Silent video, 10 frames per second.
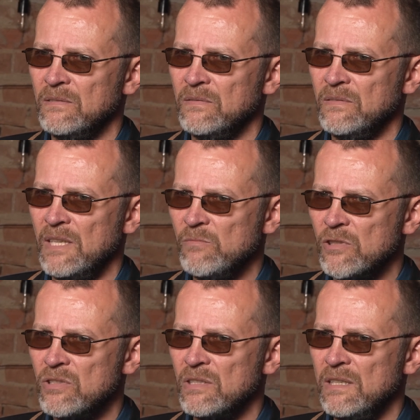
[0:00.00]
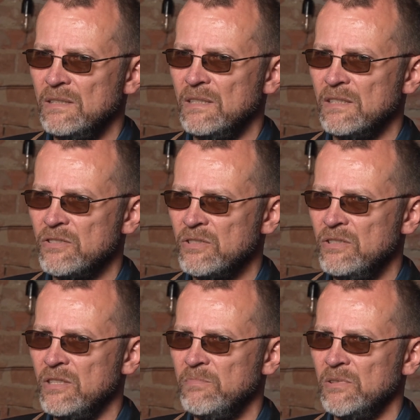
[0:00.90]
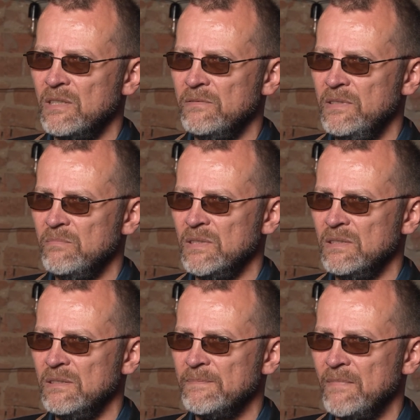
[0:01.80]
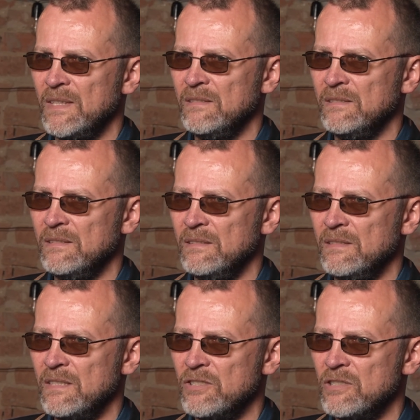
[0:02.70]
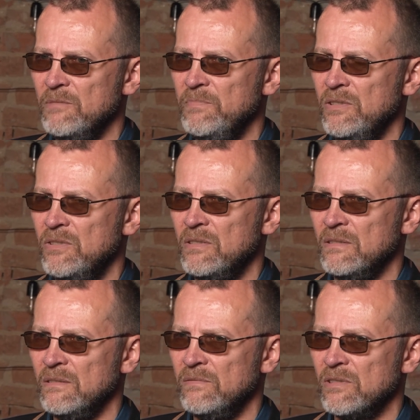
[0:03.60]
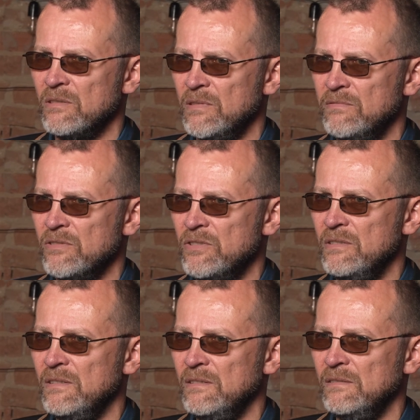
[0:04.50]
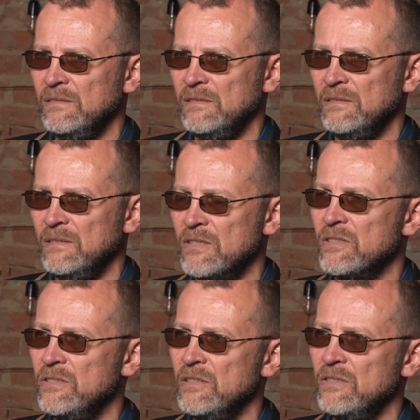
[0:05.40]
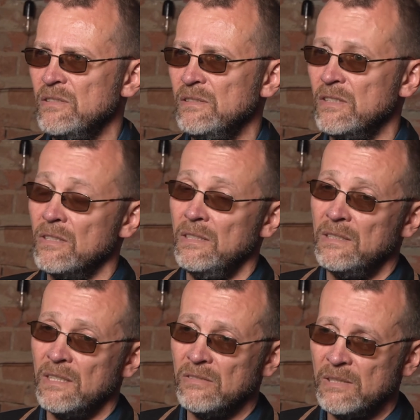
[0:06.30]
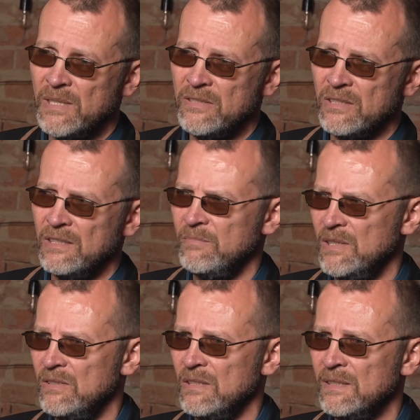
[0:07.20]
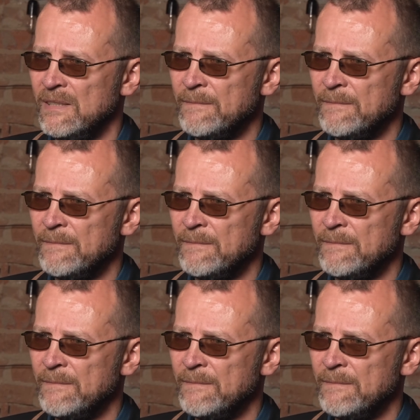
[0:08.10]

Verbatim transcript: w najmłodszych latach życia potrafimy e, zaszczepić w osobowości naszych dzieci. Jeżeli tego nie będzie, nie będzie